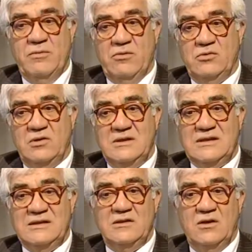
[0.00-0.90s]

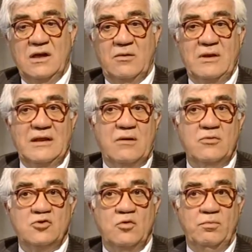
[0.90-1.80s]
autorizzazione, quindi a
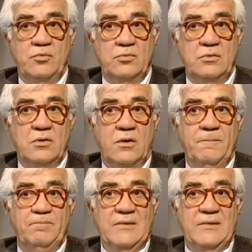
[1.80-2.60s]
questo punto